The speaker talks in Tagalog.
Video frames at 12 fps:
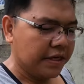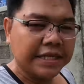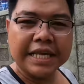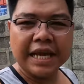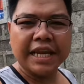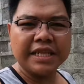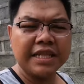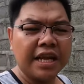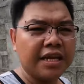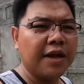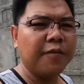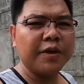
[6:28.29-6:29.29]
saglit
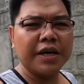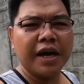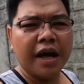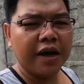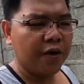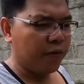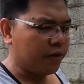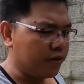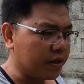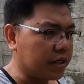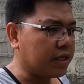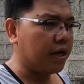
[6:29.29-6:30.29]
lang naman niya gagawin
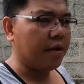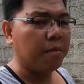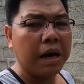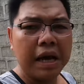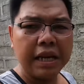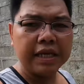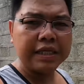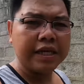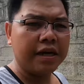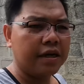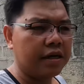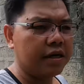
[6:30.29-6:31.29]
yan kasi magaling siyang